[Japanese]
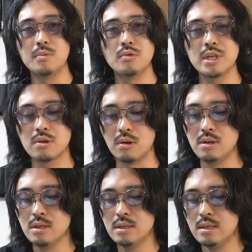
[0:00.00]
でもう一個
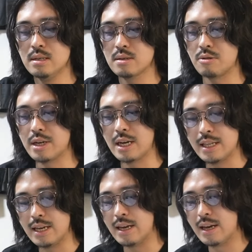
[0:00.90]
これ
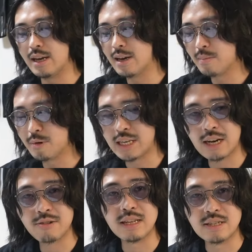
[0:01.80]
がねもう
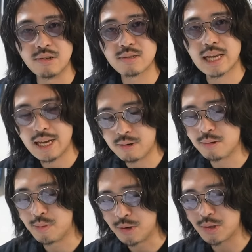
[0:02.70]
ギャグですよ最後
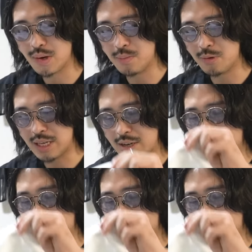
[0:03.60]
のポイントはもうギャ